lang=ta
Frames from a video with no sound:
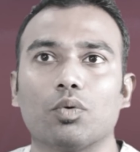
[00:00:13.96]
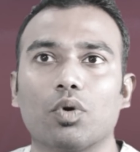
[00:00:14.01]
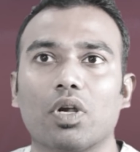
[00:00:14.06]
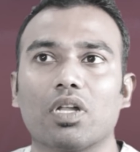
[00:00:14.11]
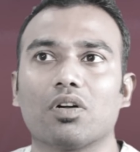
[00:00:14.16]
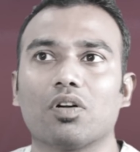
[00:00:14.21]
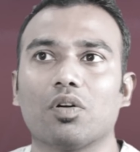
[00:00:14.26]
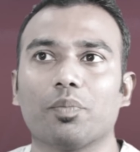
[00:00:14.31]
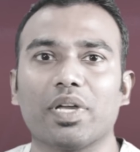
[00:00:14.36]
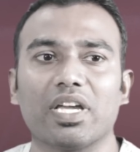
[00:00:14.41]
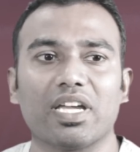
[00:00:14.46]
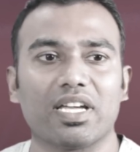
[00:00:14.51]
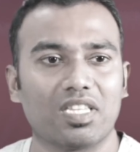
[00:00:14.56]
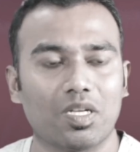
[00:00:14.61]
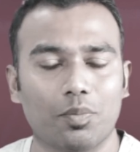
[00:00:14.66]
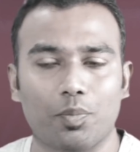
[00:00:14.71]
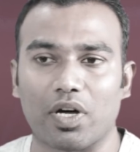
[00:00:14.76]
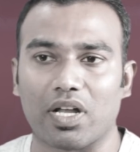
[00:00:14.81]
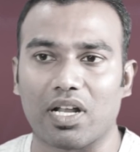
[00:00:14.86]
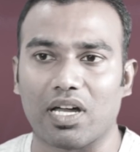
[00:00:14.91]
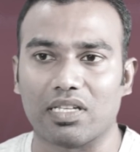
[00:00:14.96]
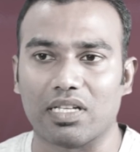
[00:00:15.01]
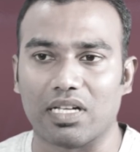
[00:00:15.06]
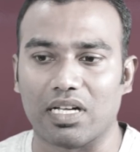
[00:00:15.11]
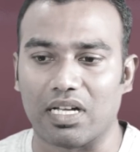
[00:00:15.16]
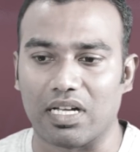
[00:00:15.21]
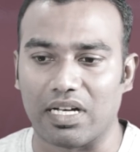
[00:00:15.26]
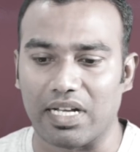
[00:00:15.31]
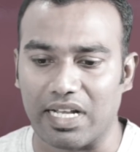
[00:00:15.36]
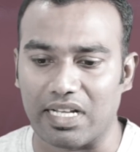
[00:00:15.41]
உலகமே எதிர்பாராத
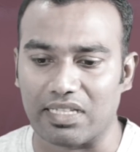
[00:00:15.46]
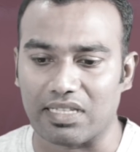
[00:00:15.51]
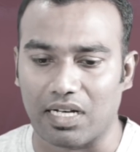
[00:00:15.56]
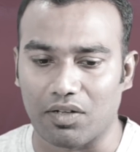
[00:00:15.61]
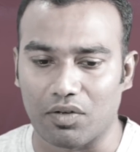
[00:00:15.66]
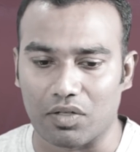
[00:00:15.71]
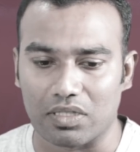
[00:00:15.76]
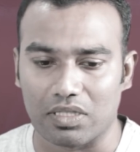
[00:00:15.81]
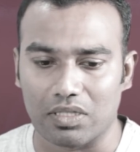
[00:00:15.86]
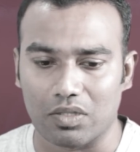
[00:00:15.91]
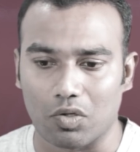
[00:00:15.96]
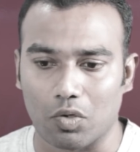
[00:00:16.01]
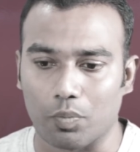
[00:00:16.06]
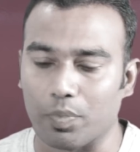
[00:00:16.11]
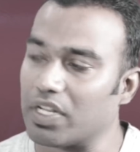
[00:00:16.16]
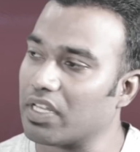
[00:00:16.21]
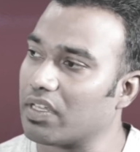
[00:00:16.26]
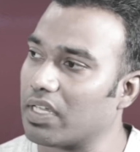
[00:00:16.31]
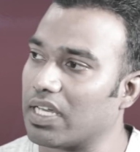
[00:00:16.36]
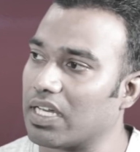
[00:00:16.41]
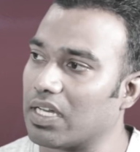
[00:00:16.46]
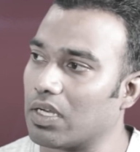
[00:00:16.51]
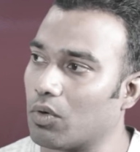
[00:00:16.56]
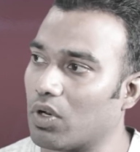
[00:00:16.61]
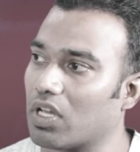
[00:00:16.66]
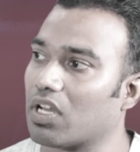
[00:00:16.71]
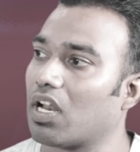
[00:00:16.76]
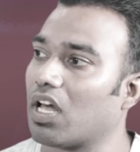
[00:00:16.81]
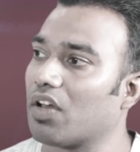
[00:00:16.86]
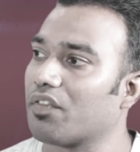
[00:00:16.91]
நேரத்தில் வந்து ஒரு பெரிய
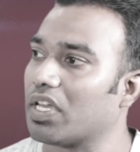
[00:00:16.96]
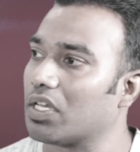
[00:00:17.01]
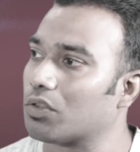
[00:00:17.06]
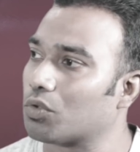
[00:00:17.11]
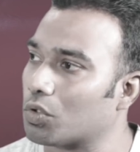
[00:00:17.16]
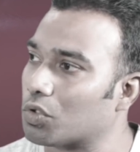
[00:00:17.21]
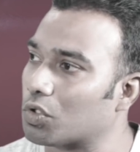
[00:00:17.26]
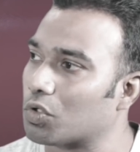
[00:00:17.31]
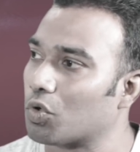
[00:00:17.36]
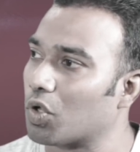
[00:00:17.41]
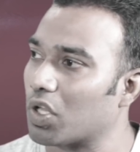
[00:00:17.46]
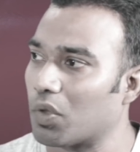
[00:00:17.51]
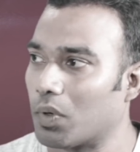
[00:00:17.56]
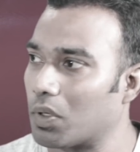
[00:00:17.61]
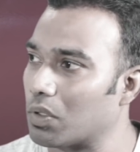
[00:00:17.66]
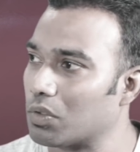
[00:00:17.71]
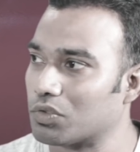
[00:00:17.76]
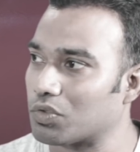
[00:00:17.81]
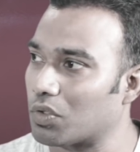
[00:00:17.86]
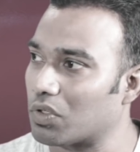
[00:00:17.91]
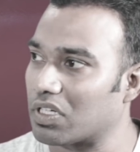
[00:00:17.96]
உலகளாவிய தொற்று நோய் வரும்னு